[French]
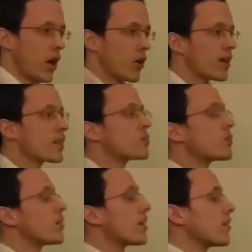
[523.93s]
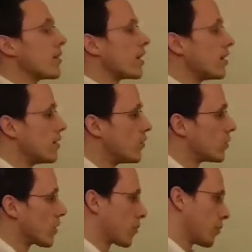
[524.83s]
Le Khatam Sofer il vient et il dit tout
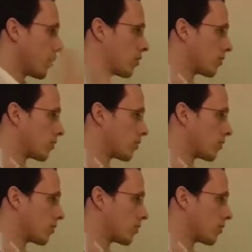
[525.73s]
simplement.